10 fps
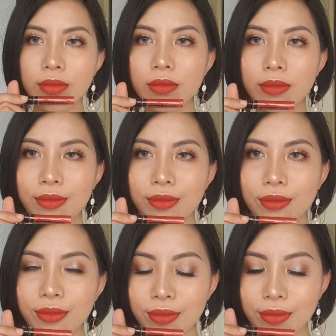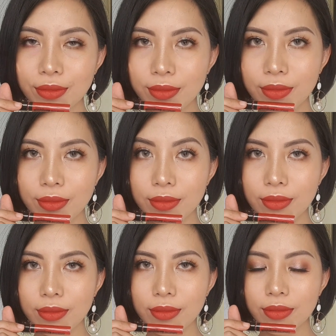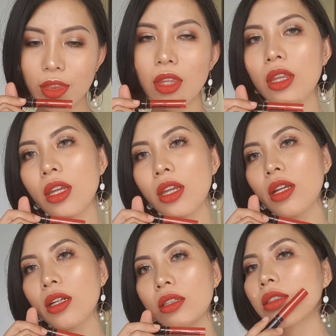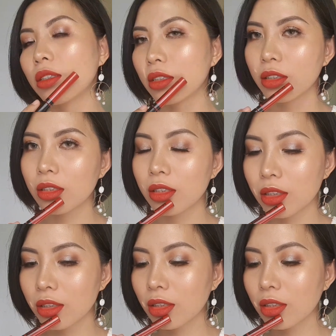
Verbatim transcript: lại rất sang trọng, đặc biệt là đi kèm với hiệu ứng son lì